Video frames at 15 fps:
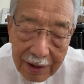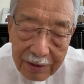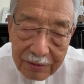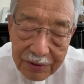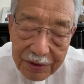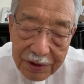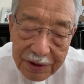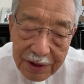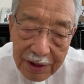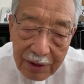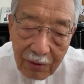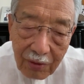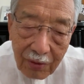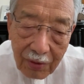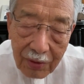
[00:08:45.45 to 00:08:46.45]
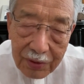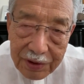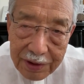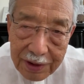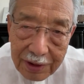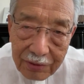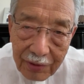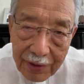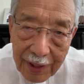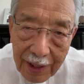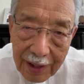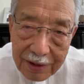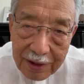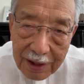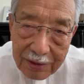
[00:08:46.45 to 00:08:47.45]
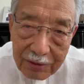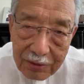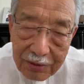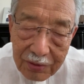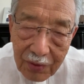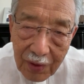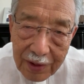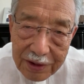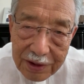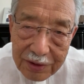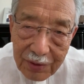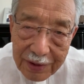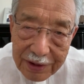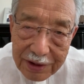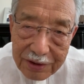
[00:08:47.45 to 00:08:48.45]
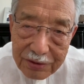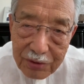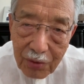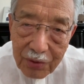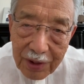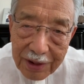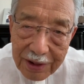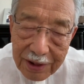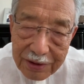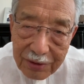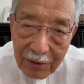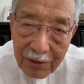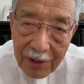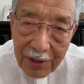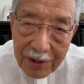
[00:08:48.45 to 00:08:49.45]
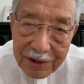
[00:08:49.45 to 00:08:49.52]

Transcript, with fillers: 軍事侵攻をせざるを得なかったというのが実は実情なんですよ。